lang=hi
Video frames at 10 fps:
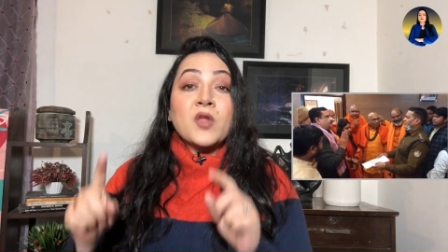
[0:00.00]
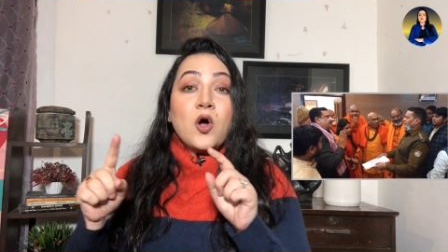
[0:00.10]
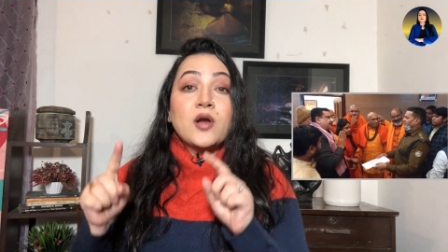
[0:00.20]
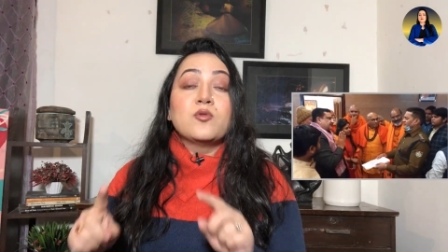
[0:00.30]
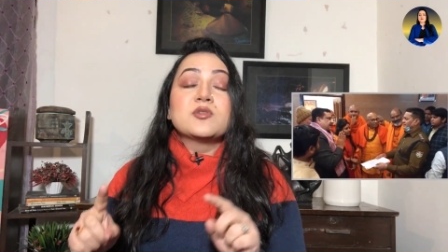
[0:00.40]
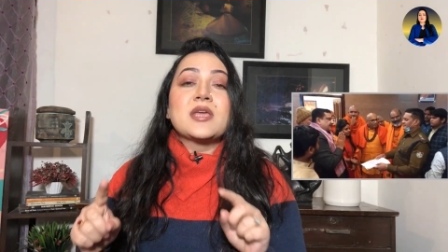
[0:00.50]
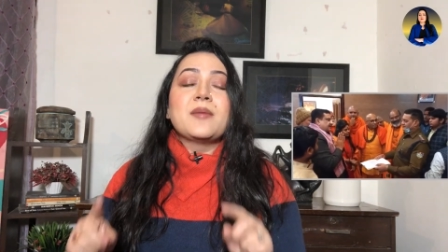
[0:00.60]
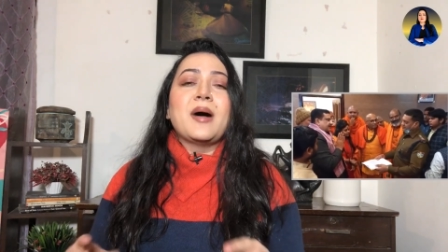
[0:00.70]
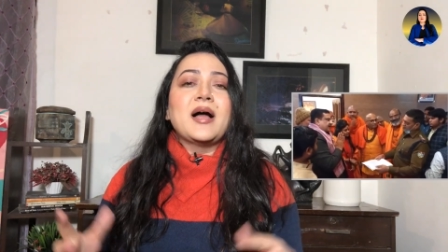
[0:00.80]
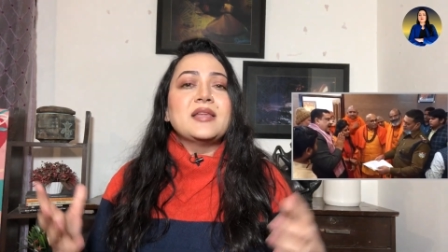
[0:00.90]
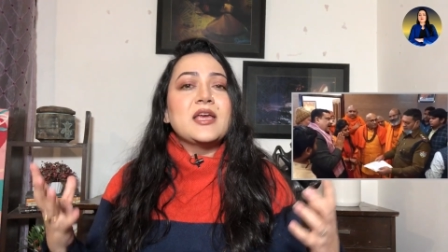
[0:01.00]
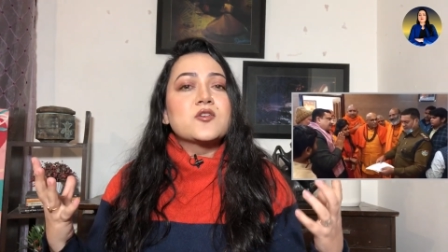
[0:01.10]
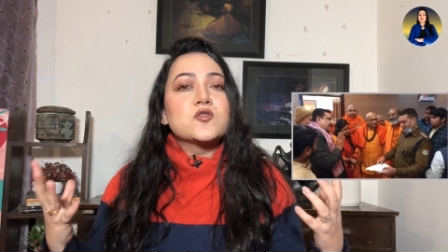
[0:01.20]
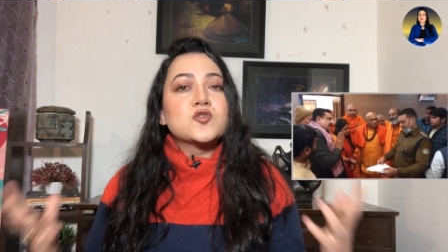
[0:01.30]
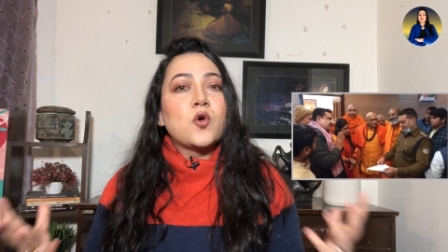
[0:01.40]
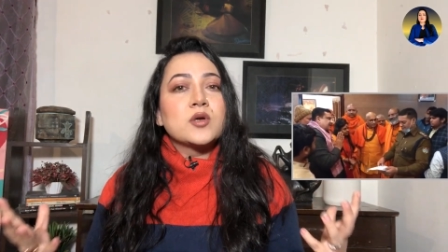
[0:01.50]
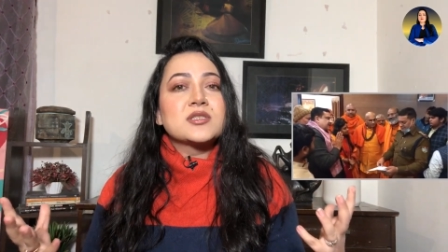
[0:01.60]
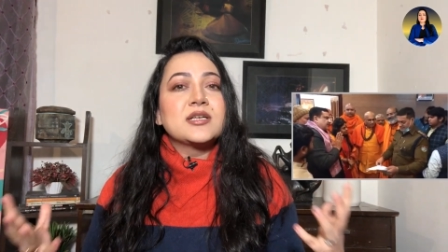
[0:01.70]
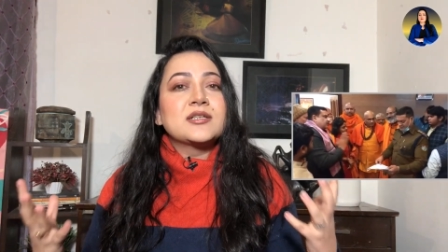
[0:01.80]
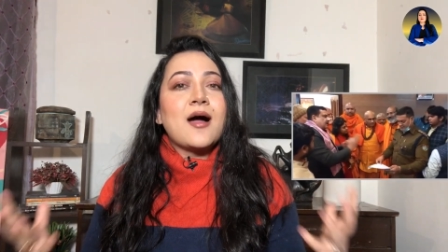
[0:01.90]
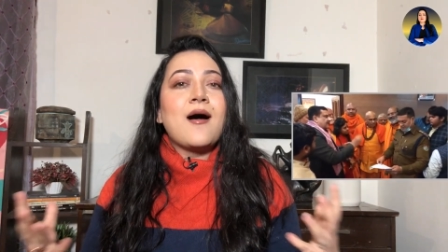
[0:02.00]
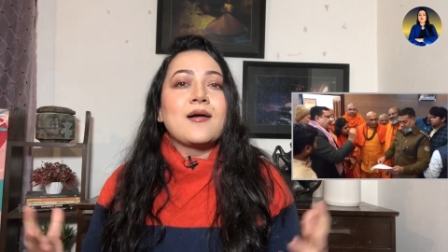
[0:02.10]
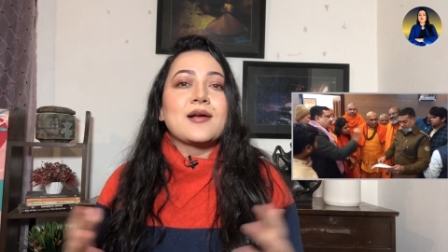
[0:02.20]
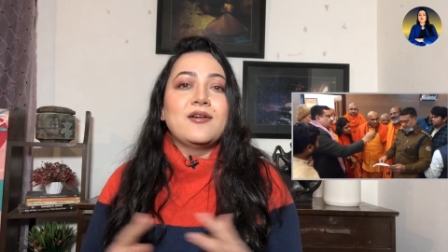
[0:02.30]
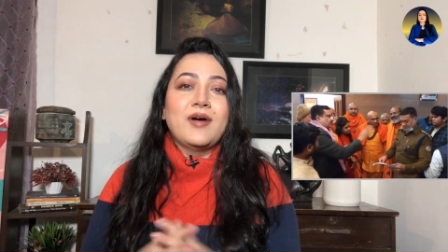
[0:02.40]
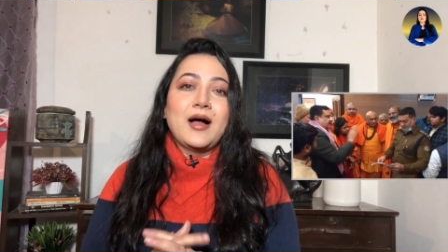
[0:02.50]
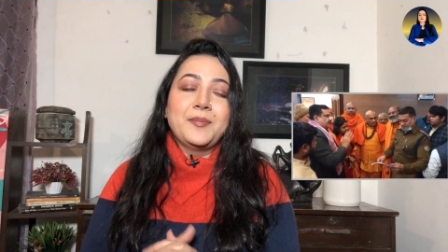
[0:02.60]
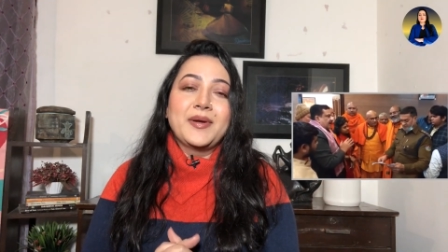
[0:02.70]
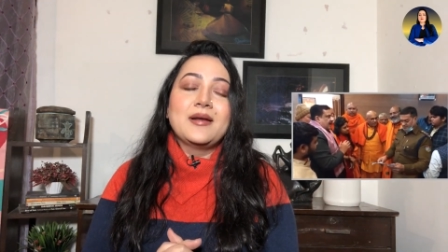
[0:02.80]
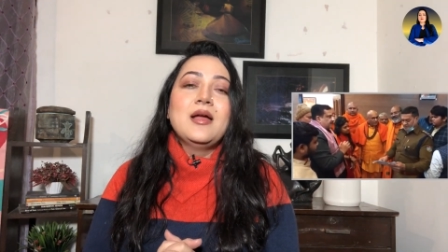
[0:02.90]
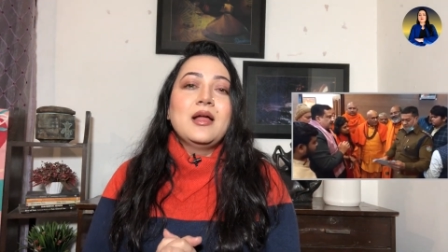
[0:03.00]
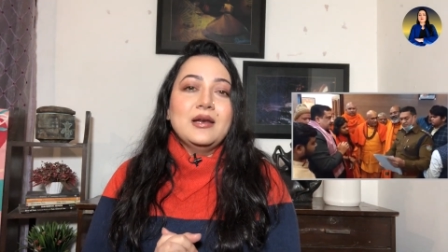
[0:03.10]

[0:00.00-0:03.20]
और उसके बाद एक जोर से ठहाका वहां पर